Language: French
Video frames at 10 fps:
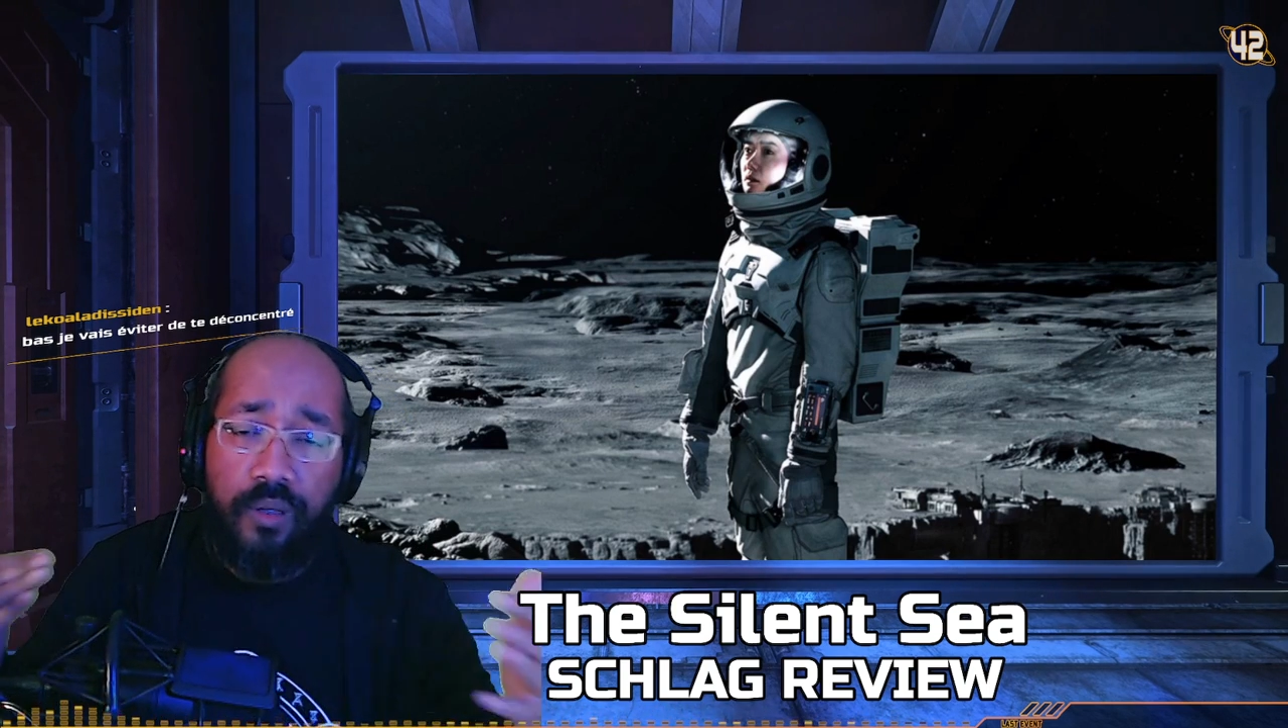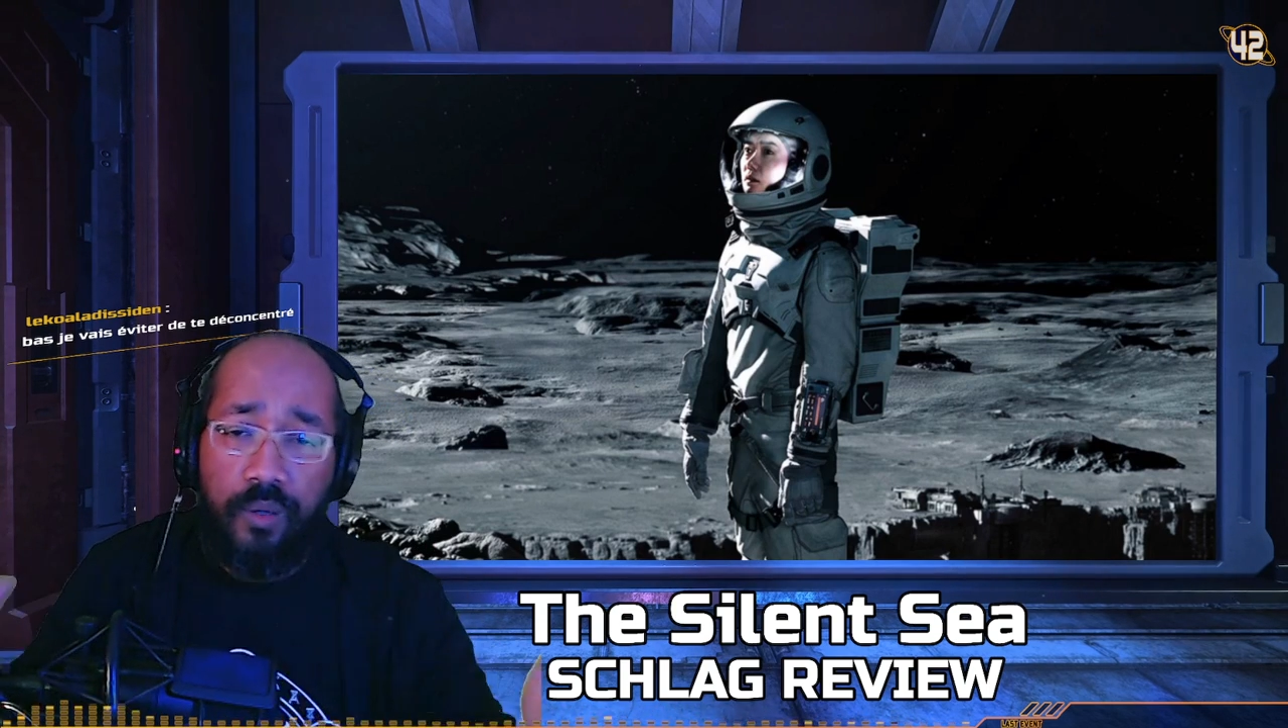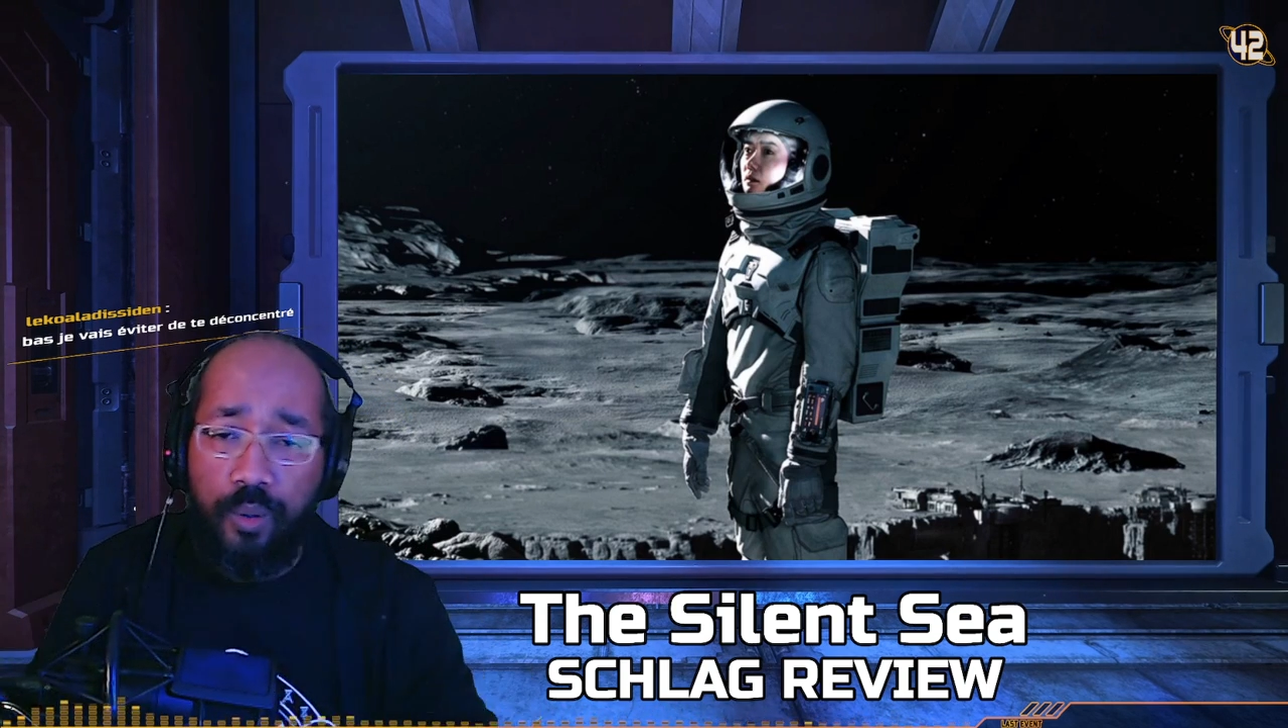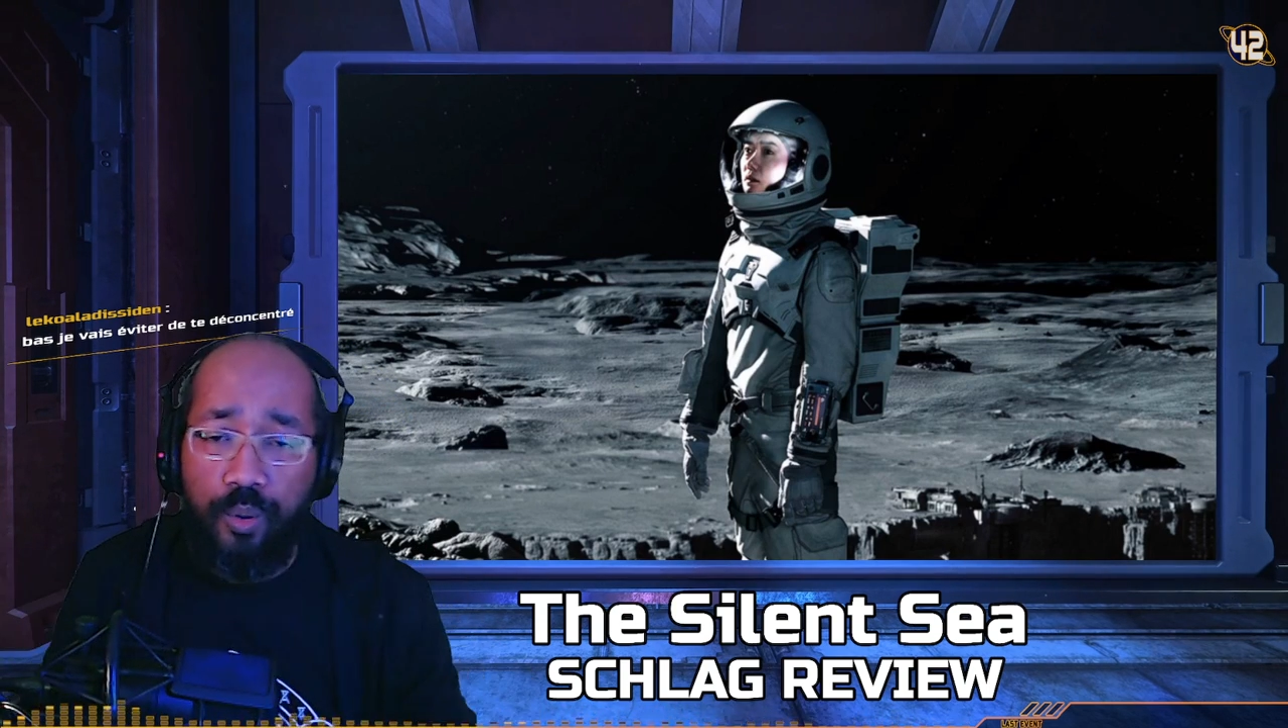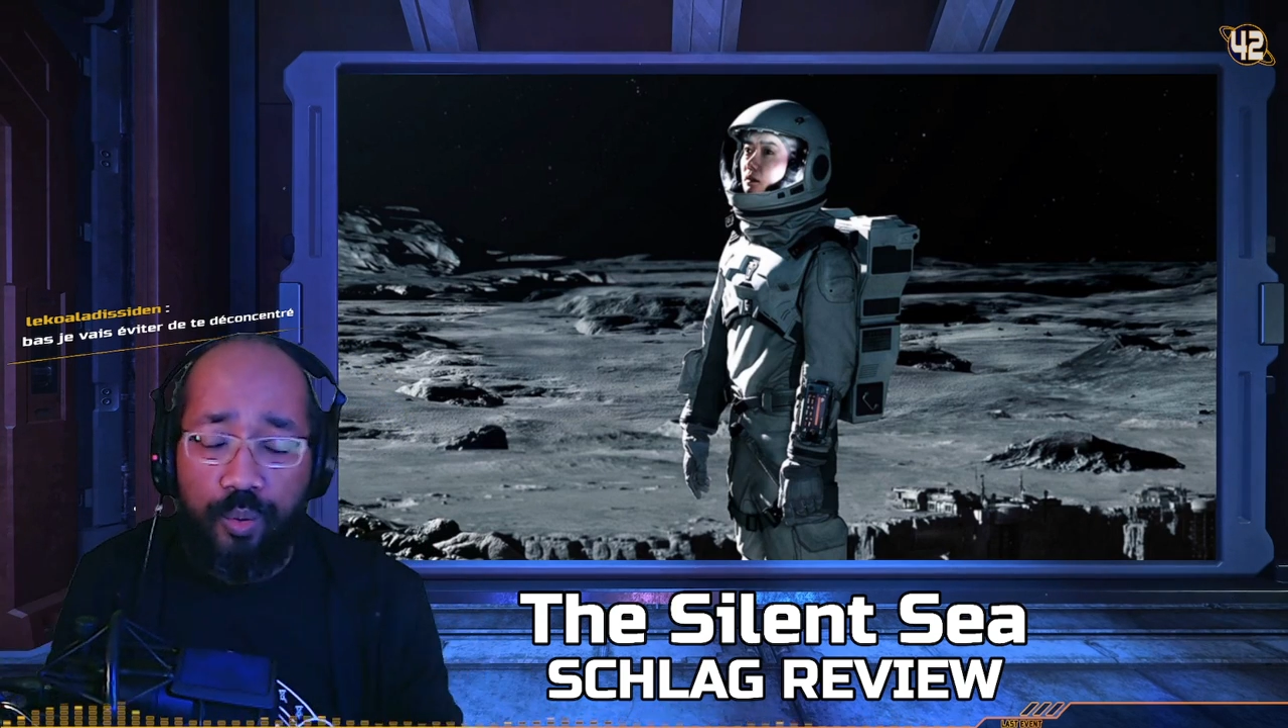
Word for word: euh,